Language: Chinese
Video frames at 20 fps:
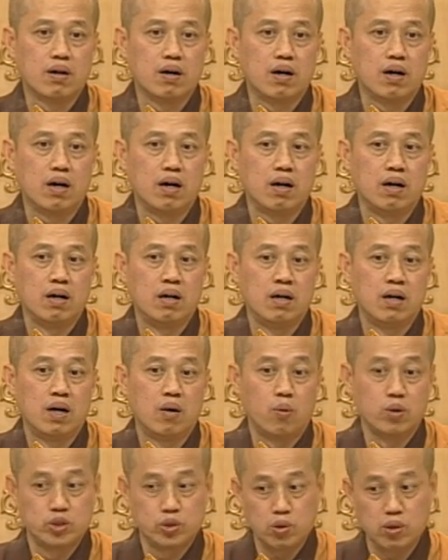啊，
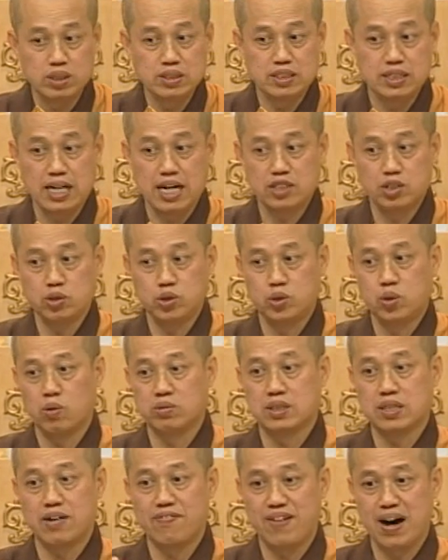我修人，现在修修
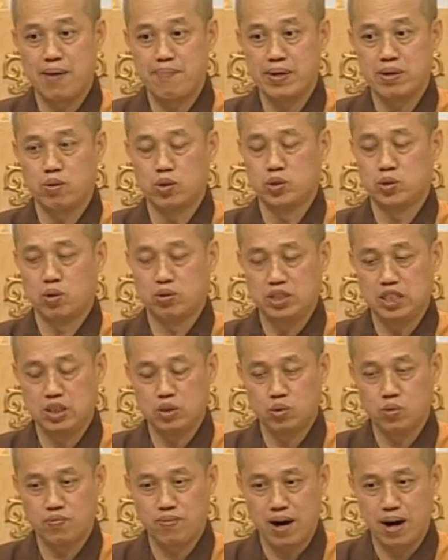这个法门，我修净
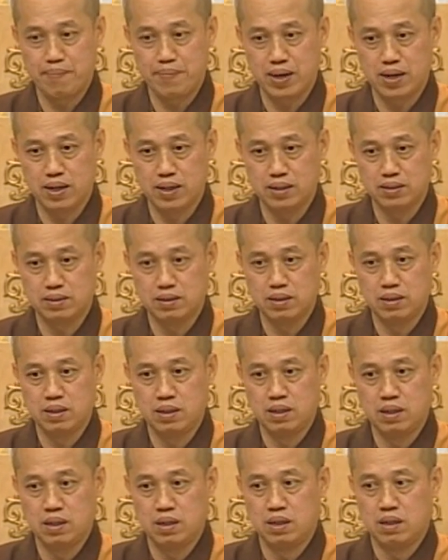土法门，
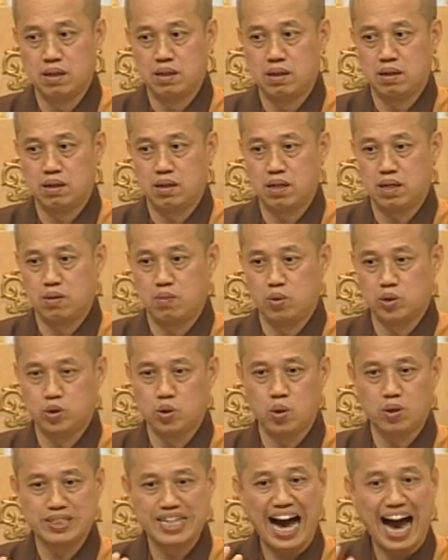啊，我
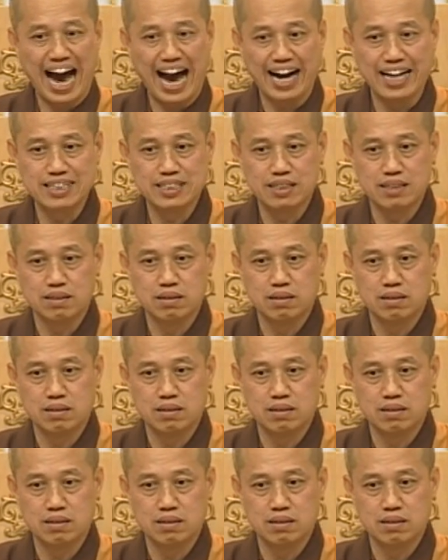修禅，